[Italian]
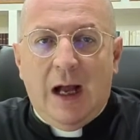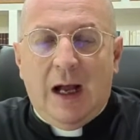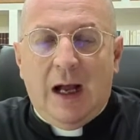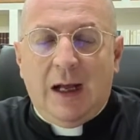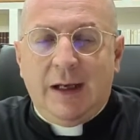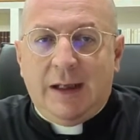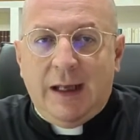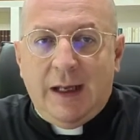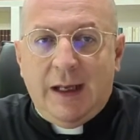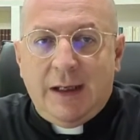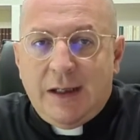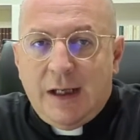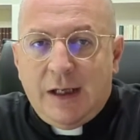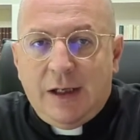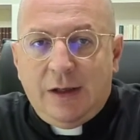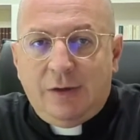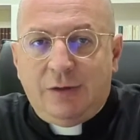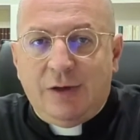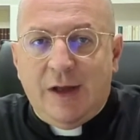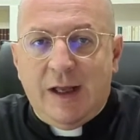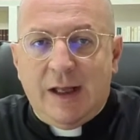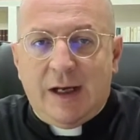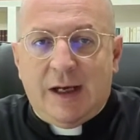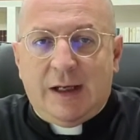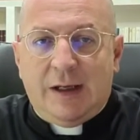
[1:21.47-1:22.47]
anche ieri
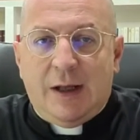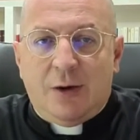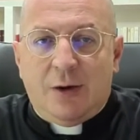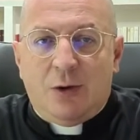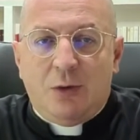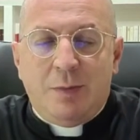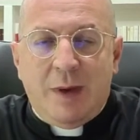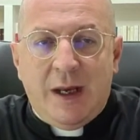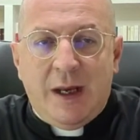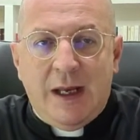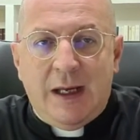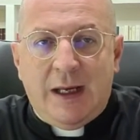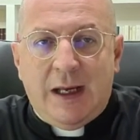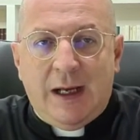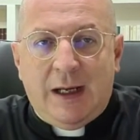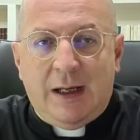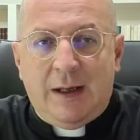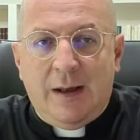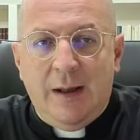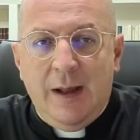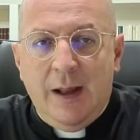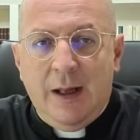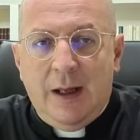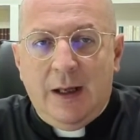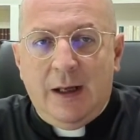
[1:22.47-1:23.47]
sera la
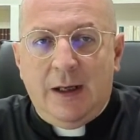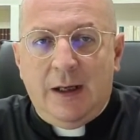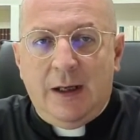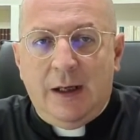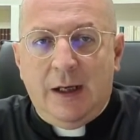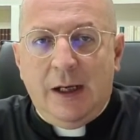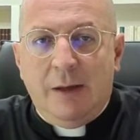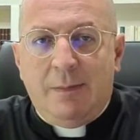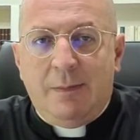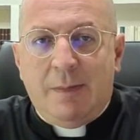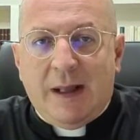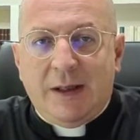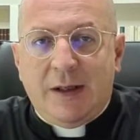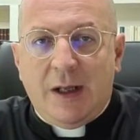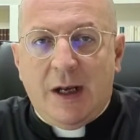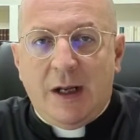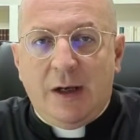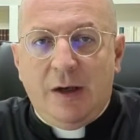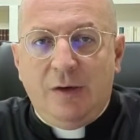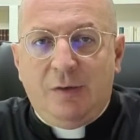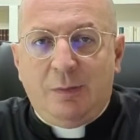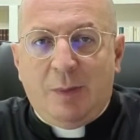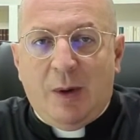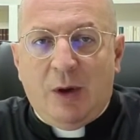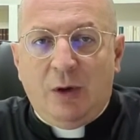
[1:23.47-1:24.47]
rubrica eh, Il padre
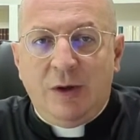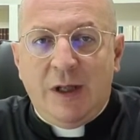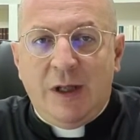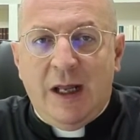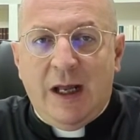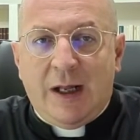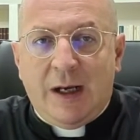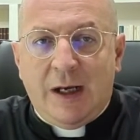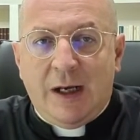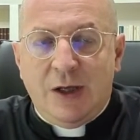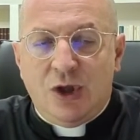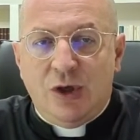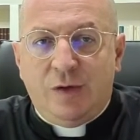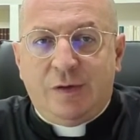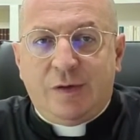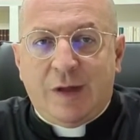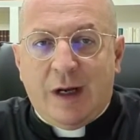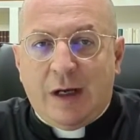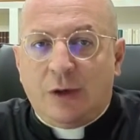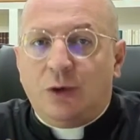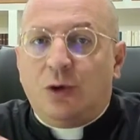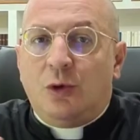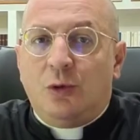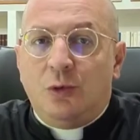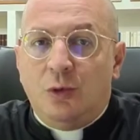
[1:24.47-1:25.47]
risponde ha
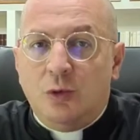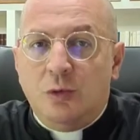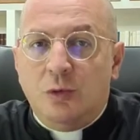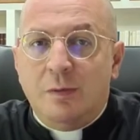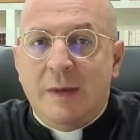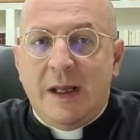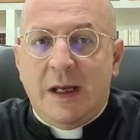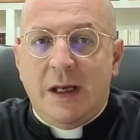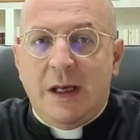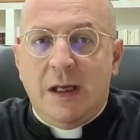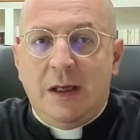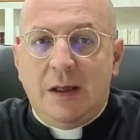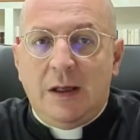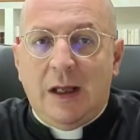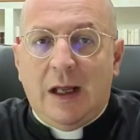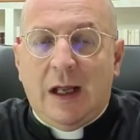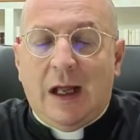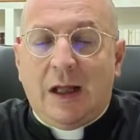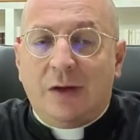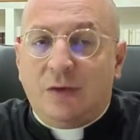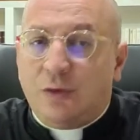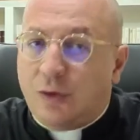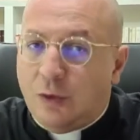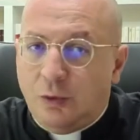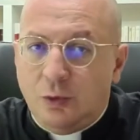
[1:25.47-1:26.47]
registrato numeri eh,
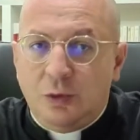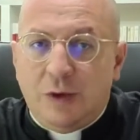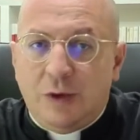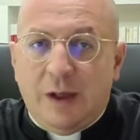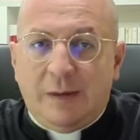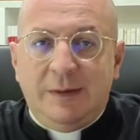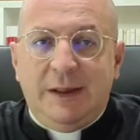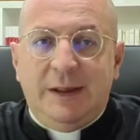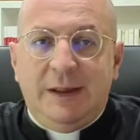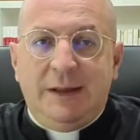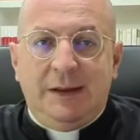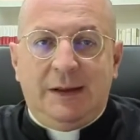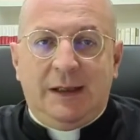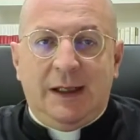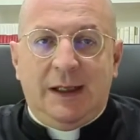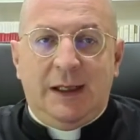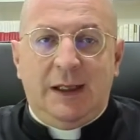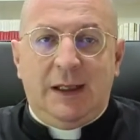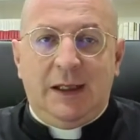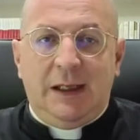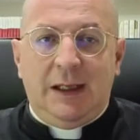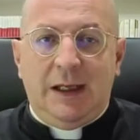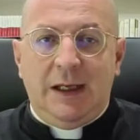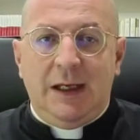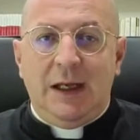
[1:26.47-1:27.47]
assolutamente
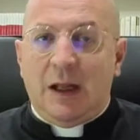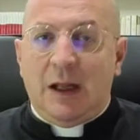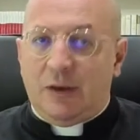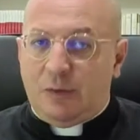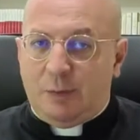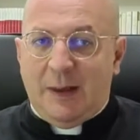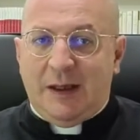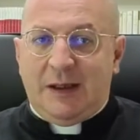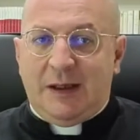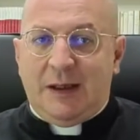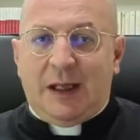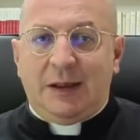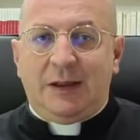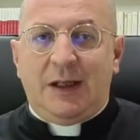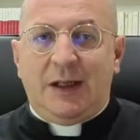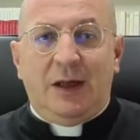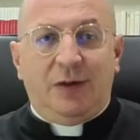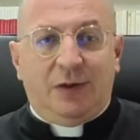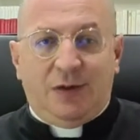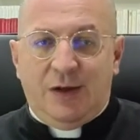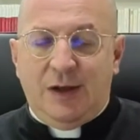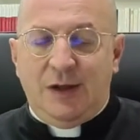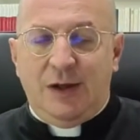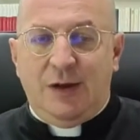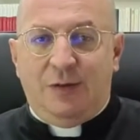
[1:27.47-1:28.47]
inaspettati e
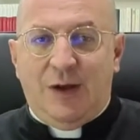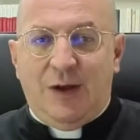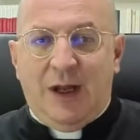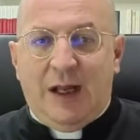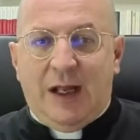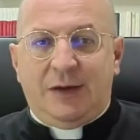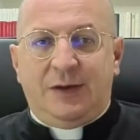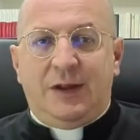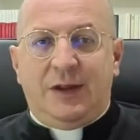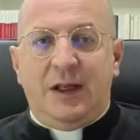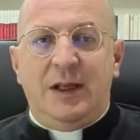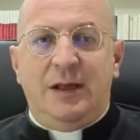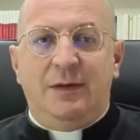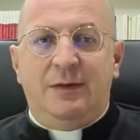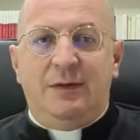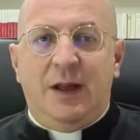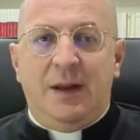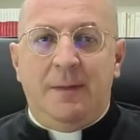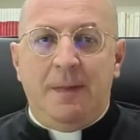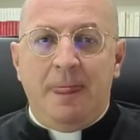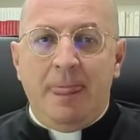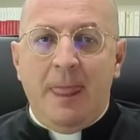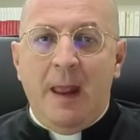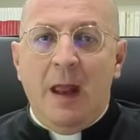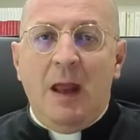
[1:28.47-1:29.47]

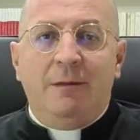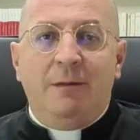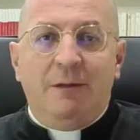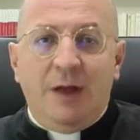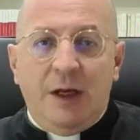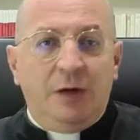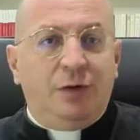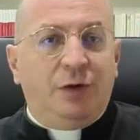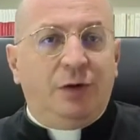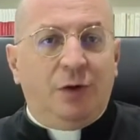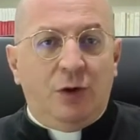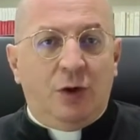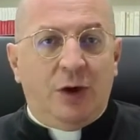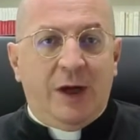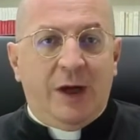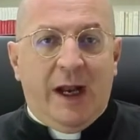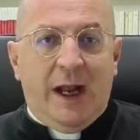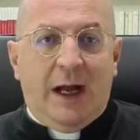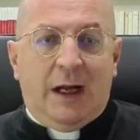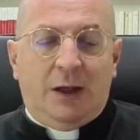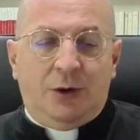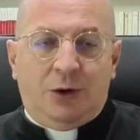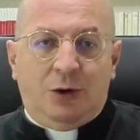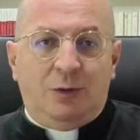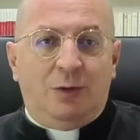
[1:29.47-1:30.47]
significativi. Ve ne sono
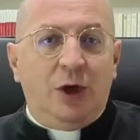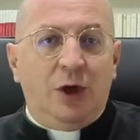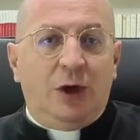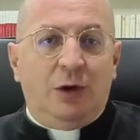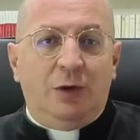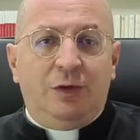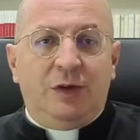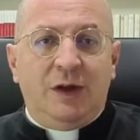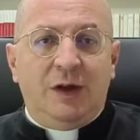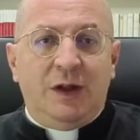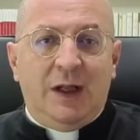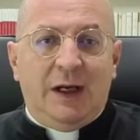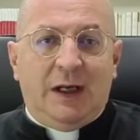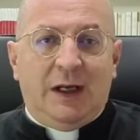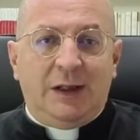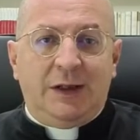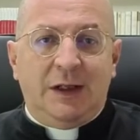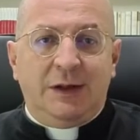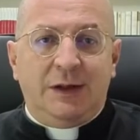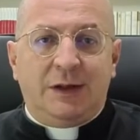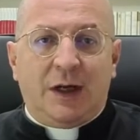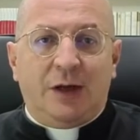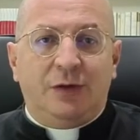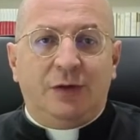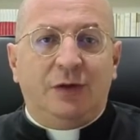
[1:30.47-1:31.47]
grato, voi considerate
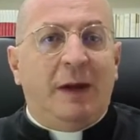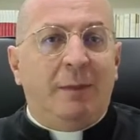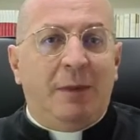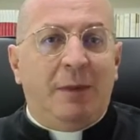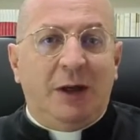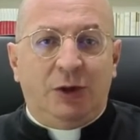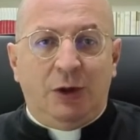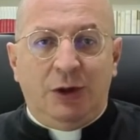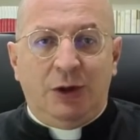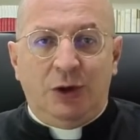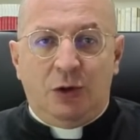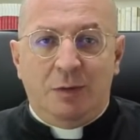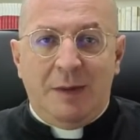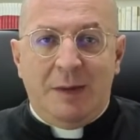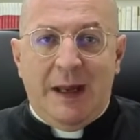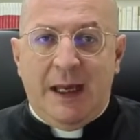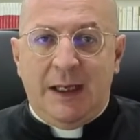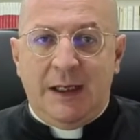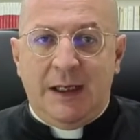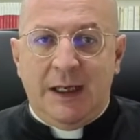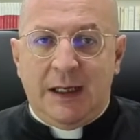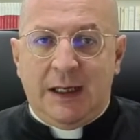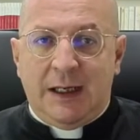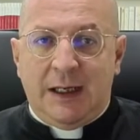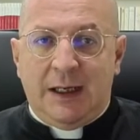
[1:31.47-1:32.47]
notate tra sabato e
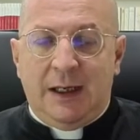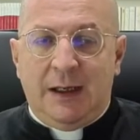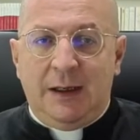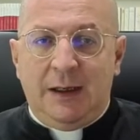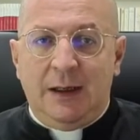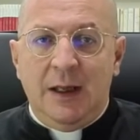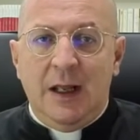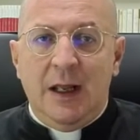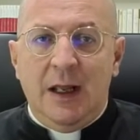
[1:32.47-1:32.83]
domenica,